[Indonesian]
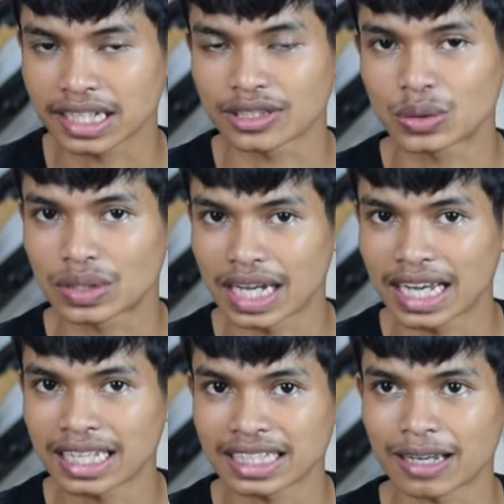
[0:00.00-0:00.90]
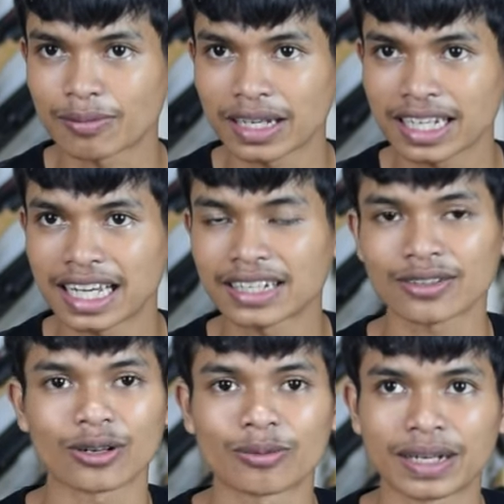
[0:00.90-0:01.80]
dan juga
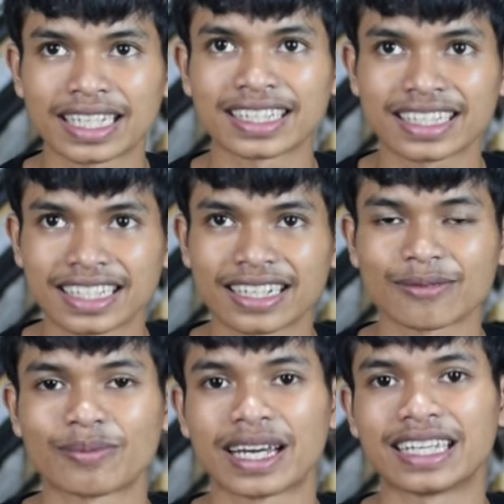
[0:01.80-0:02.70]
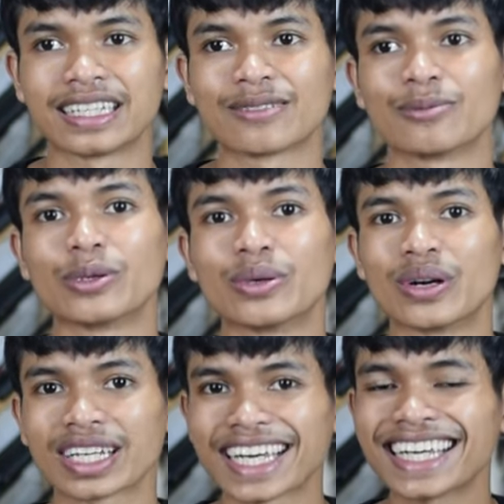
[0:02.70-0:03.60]
tampilkan komen
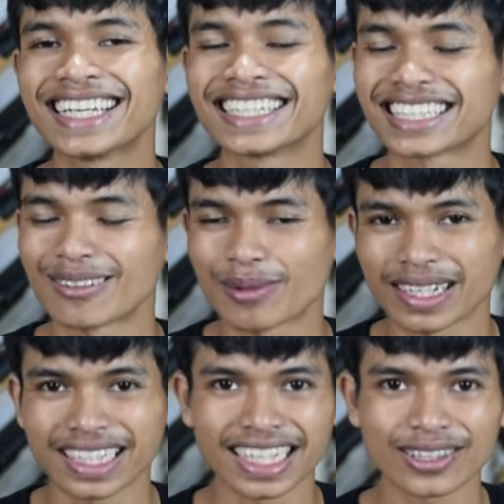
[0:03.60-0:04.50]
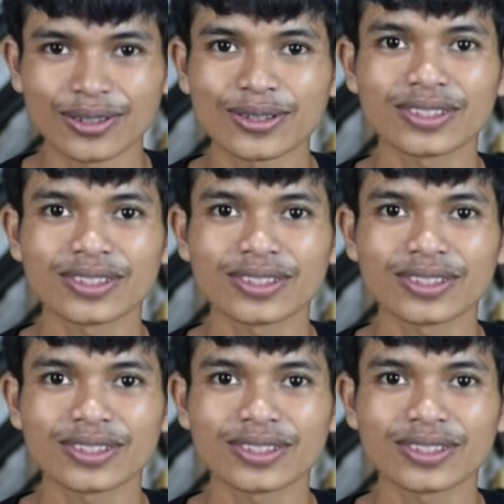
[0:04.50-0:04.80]
terbaikmu oke seperti itu